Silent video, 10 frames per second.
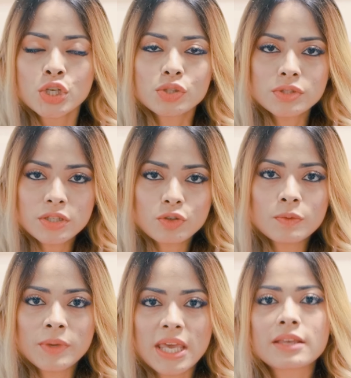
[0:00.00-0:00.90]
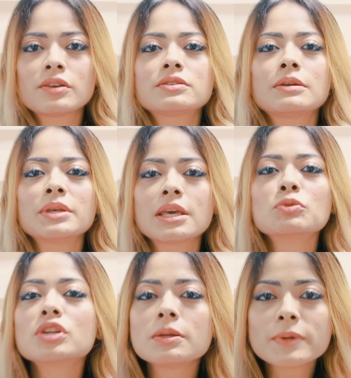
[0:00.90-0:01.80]
সো যেরকম এই ক্ষেত্রে আমি
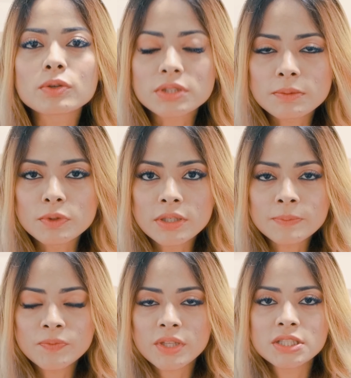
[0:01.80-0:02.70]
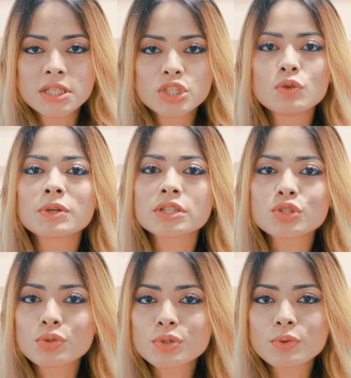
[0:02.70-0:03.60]
কেমোথেরাপির কথা বললাম যে টিউমারটা
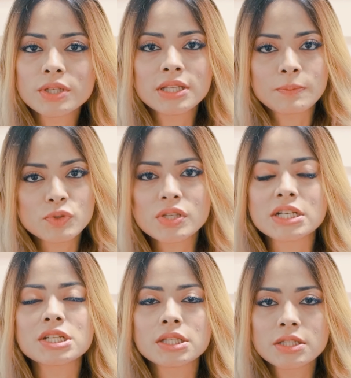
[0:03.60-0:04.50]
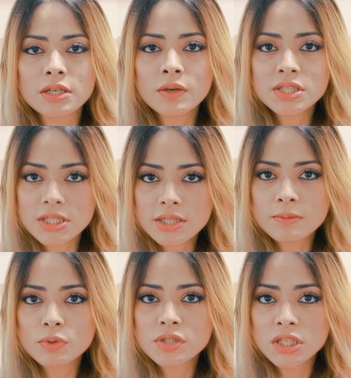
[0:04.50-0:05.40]
ছোট করে তারপর সার্জারিতে যাওয়া
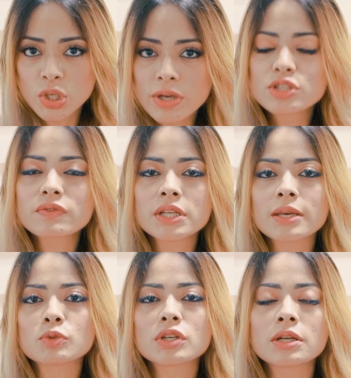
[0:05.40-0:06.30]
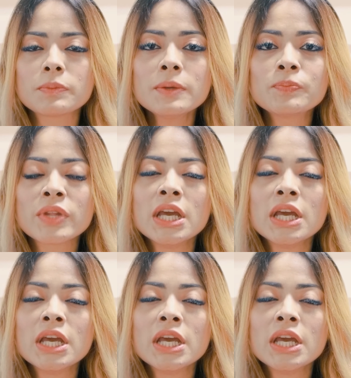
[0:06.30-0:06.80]
যেটাকে বলছি নিউ অ্যাডজুভেন কেমোথেরাপি